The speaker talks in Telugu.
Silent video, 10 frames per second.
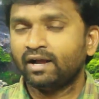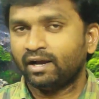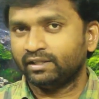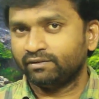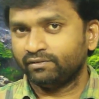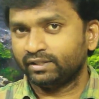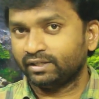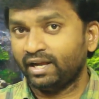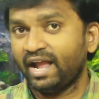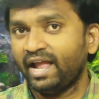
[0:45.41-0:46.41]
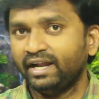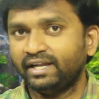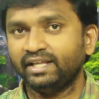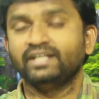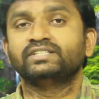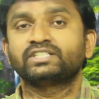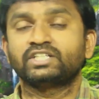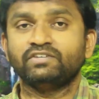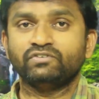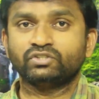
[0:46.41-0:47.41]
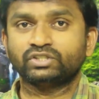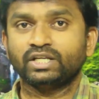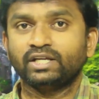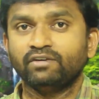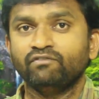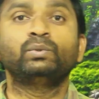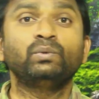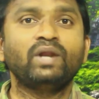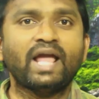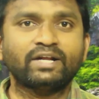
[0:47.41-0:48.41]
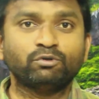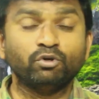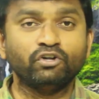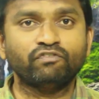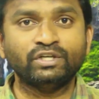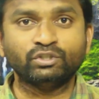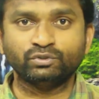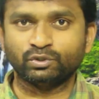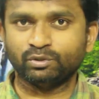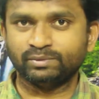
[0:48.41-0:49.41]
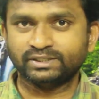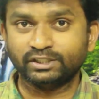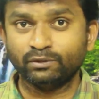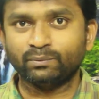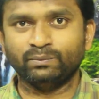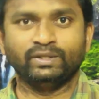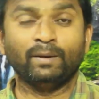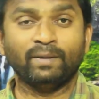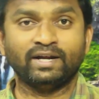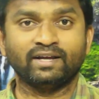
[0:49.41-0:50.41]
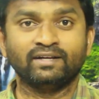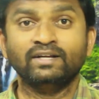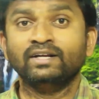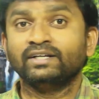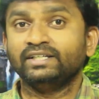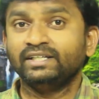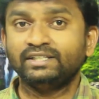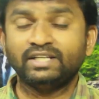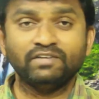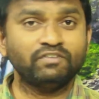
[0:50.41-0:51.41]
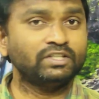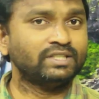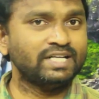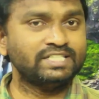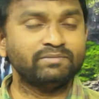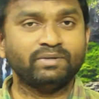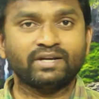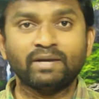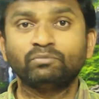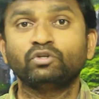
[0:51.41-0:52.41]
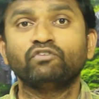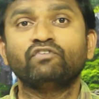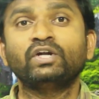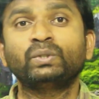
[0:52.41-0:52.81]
అదేవిధంగా ఎయిటీ ఇంచెస్ టీవీ వచ్చేసరికి టూ ల్యాక్ ట్వంటీ ఫైవ్ థౌసండ్ రూపీస్ అయితే ఉందన్నమాట ఈ టీవీ త్రీ జీబీ ర్యామ్ తోటి వన్